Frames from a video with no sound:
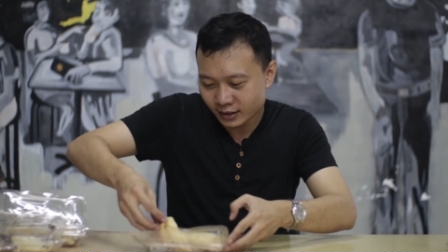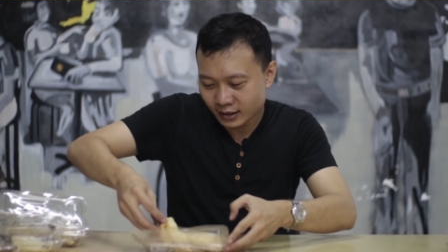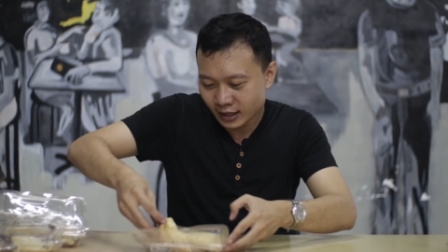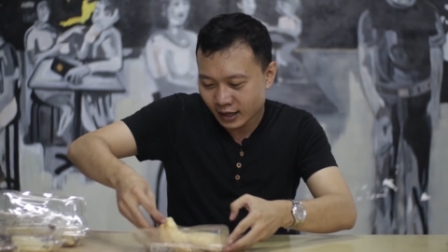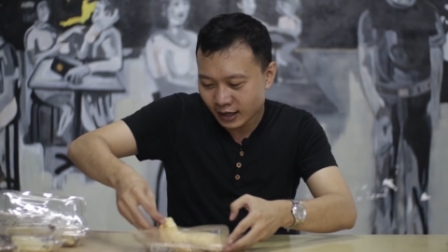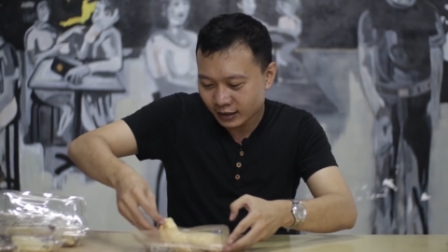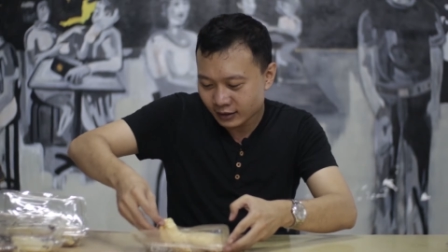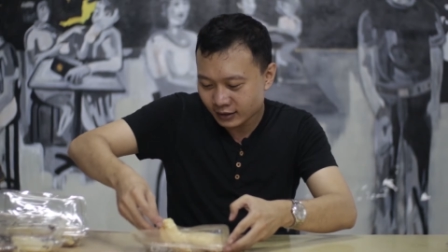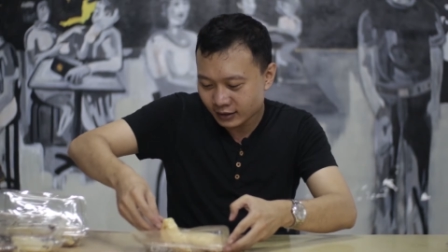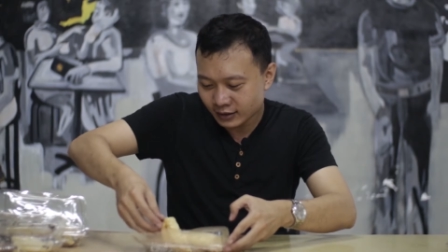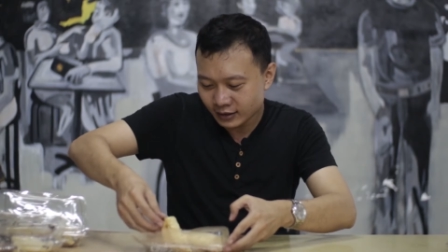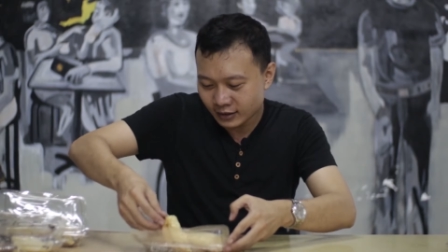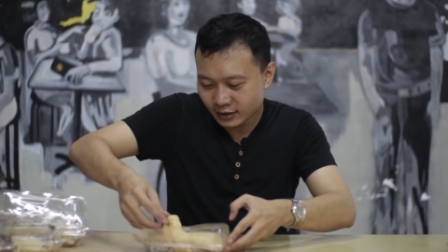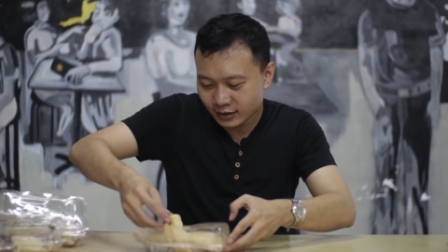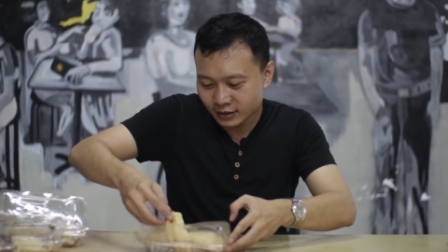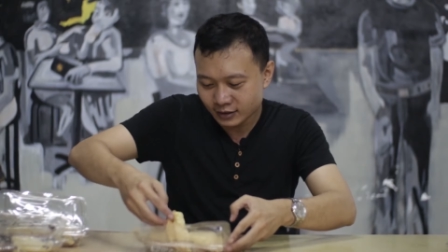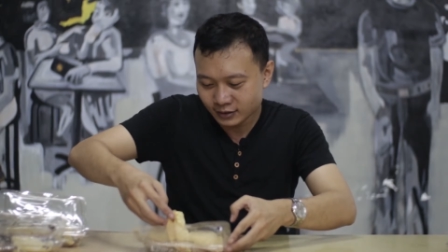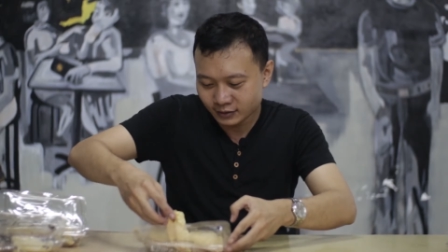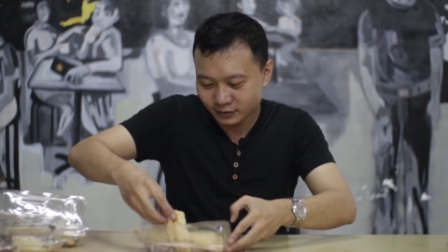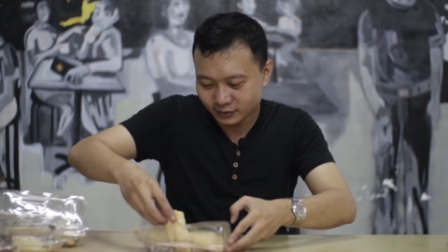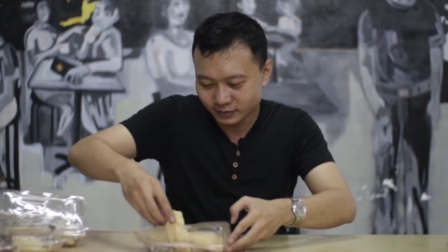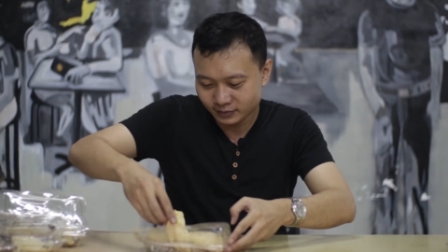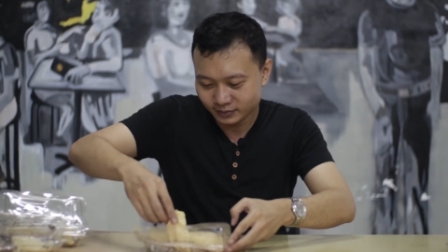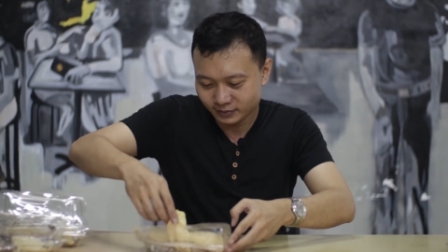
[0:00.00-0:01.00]
lagi,
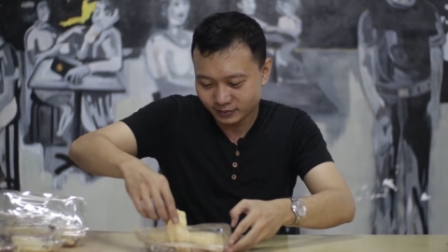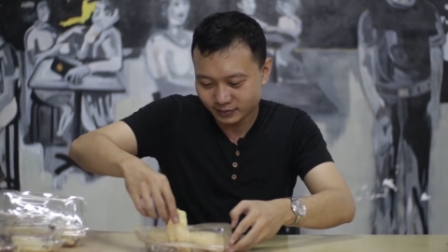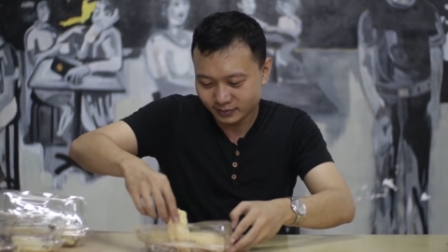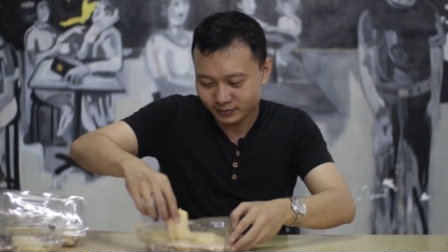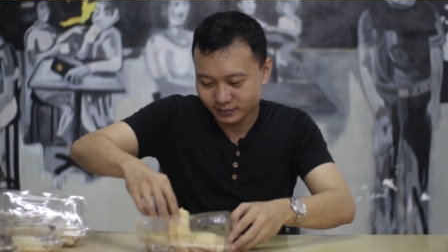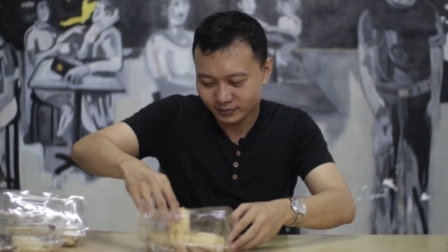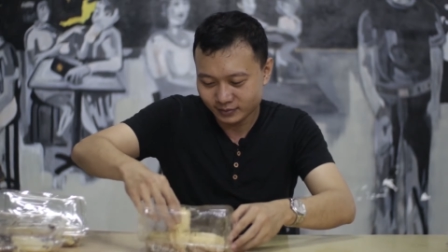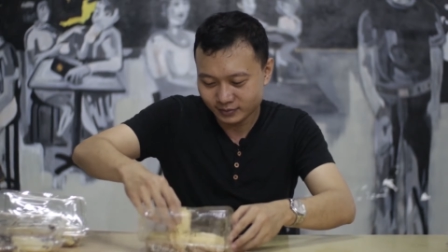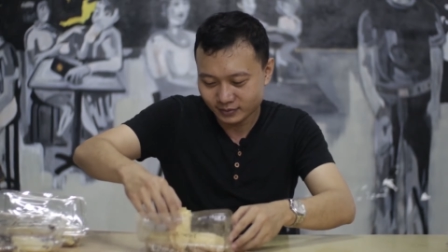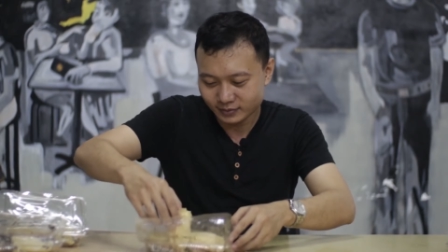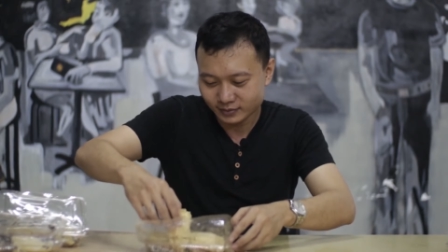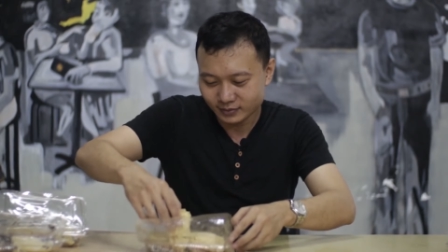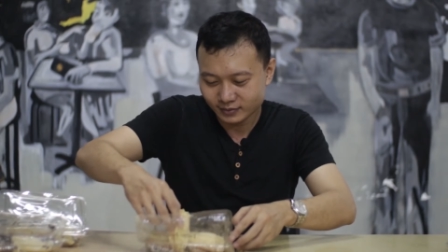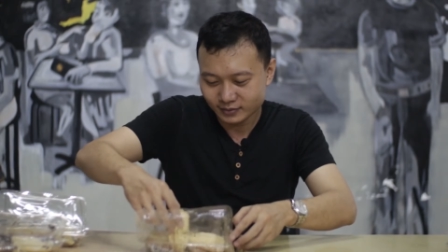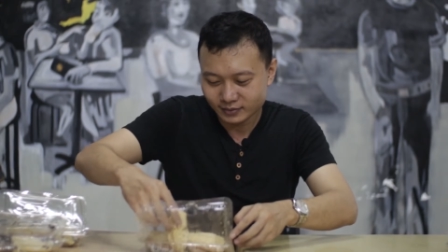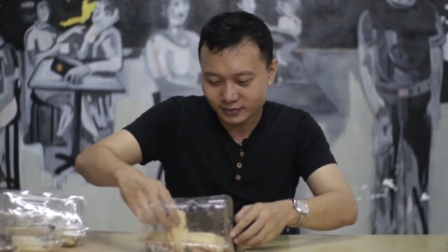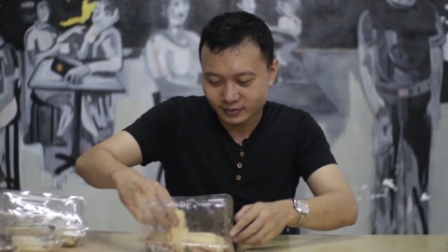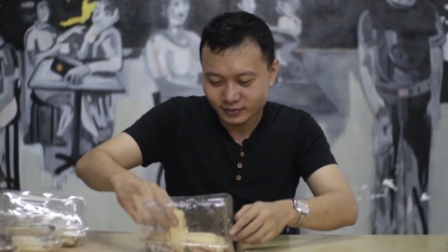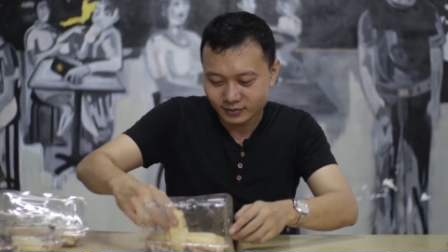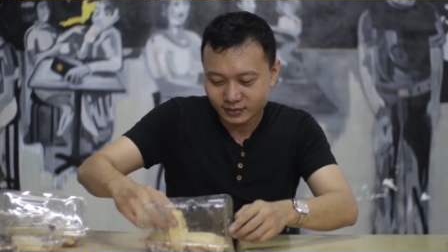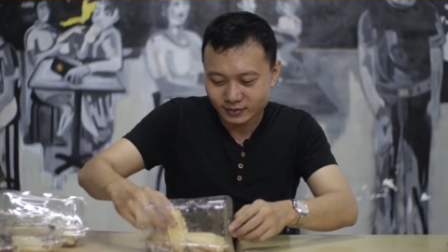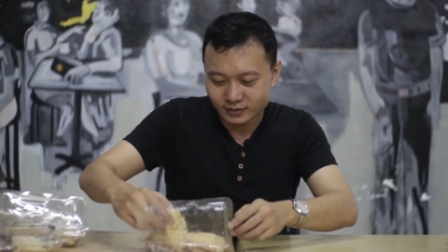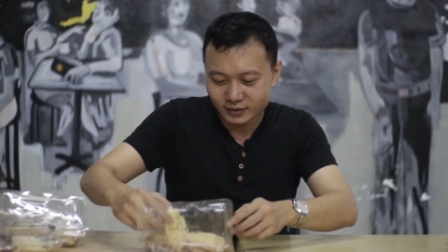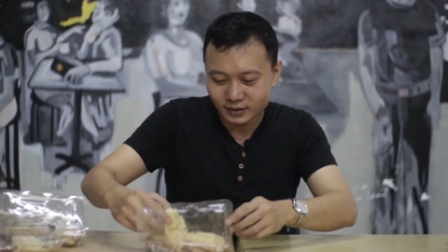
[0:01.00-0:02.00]

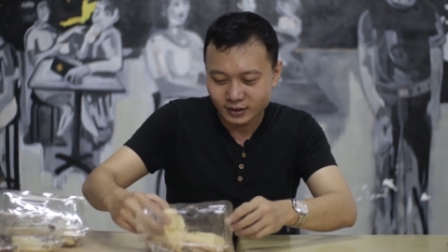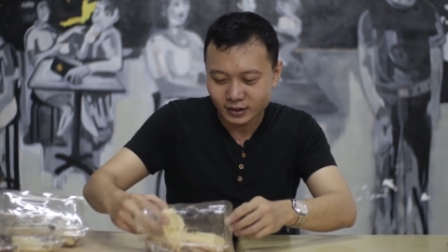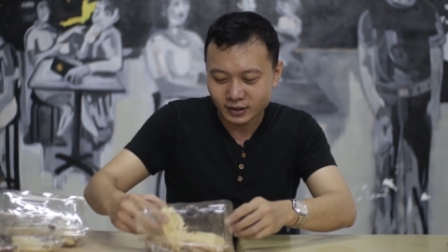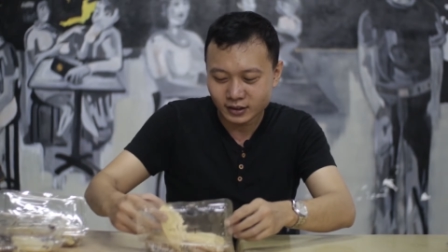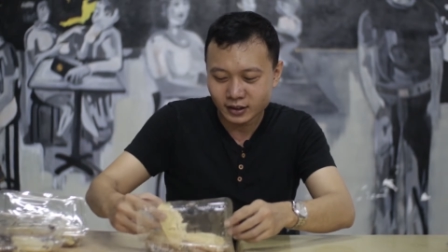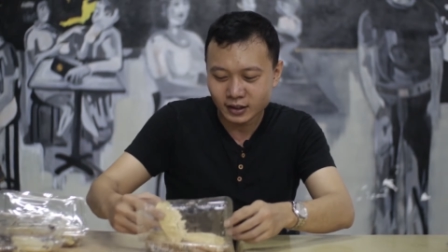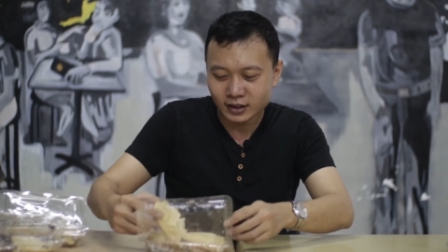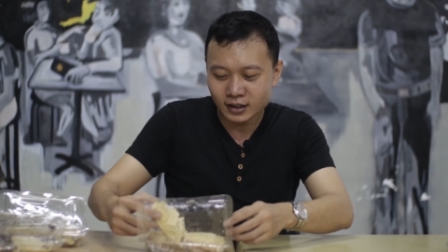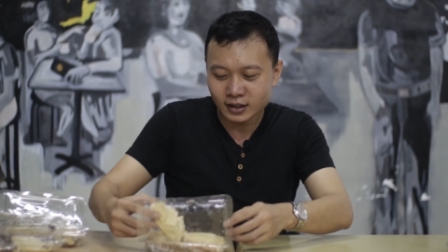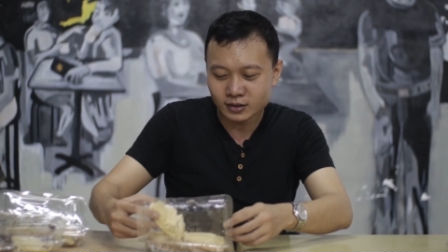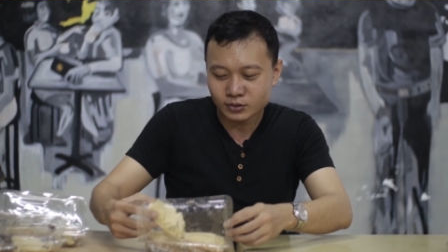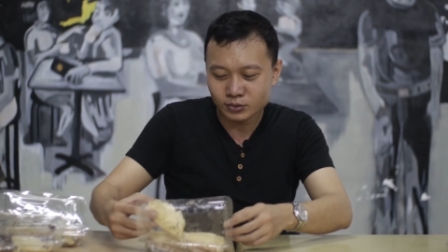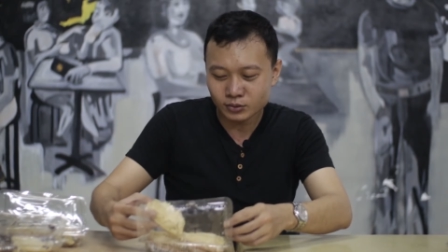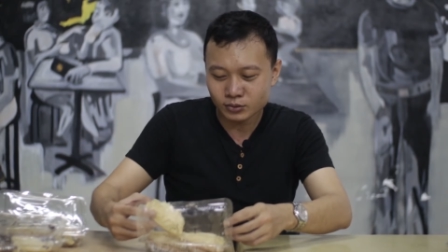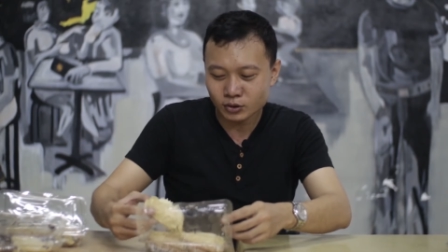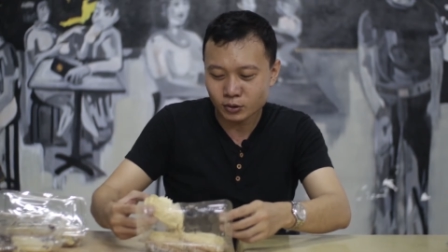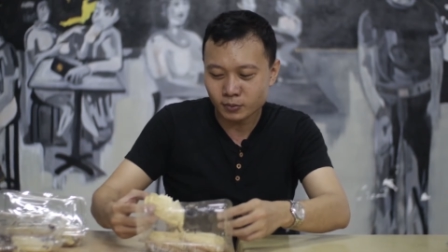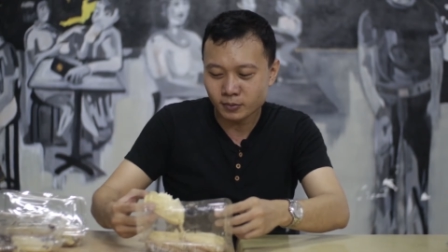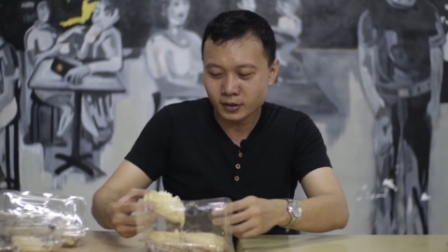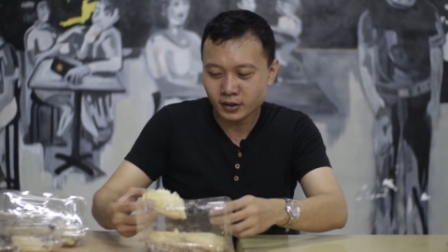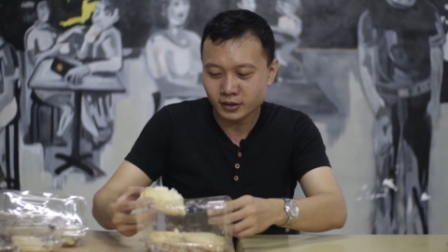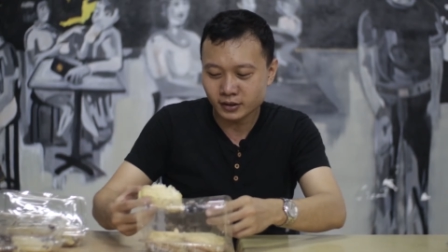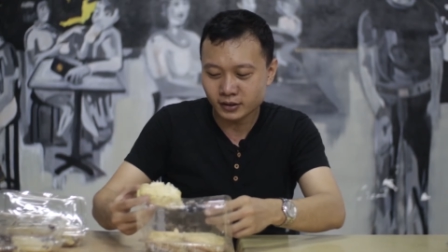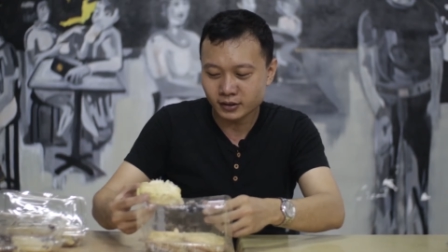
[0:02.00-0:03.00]
kita langsung
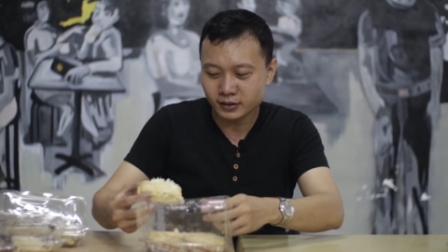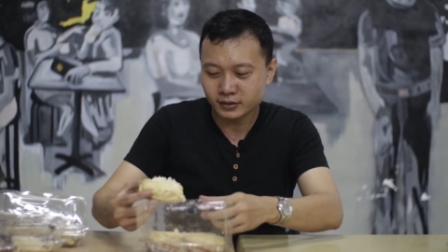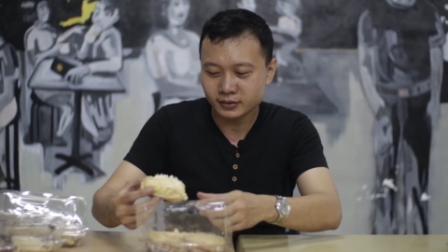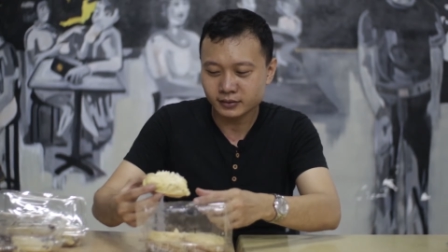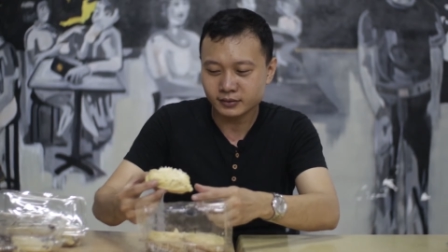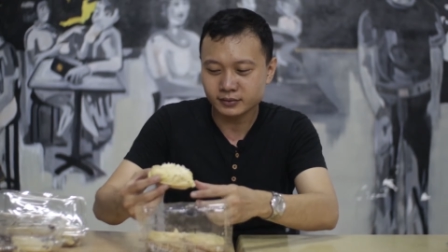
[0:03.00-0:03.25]
coba nih.